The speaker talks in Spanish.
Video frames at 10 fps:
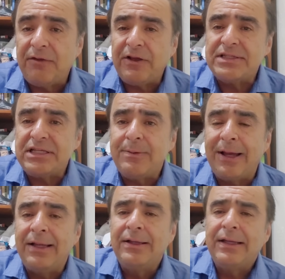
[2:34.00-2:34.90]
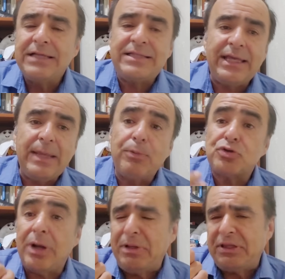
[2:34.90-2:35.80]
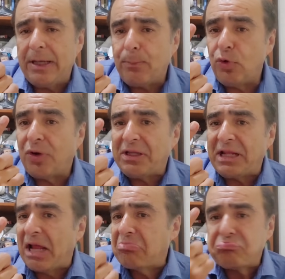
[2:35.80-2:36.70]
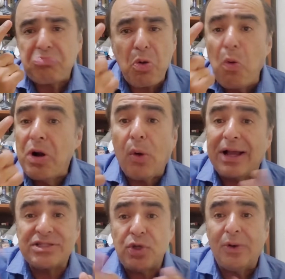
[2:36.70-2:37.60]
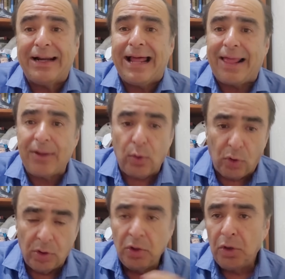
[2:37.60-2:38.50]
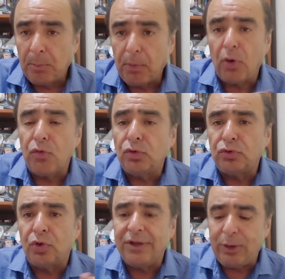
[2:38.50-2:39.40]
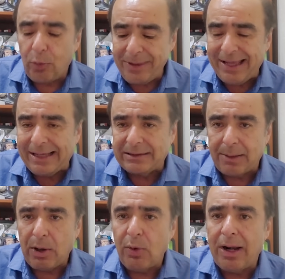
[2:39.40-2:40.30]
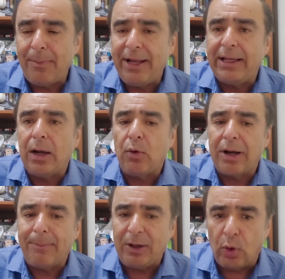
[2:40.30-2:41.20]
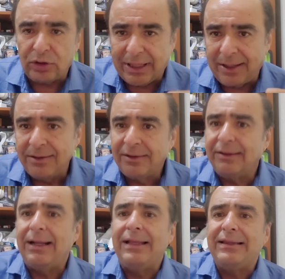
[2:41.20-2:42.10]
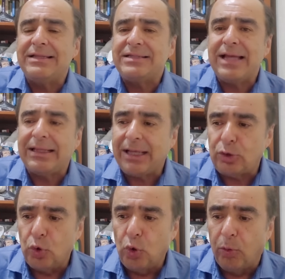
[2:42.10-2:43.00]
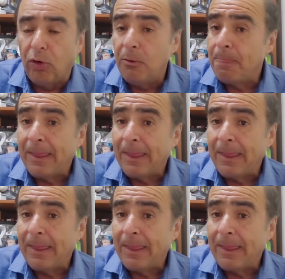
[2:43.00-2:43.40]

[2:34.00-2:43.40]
defensiva, este equipo solamente le pudo generar una ocasión clara de gol, producto de lo bien que trabajó el América con la pelota, de la intensidad que tuvo,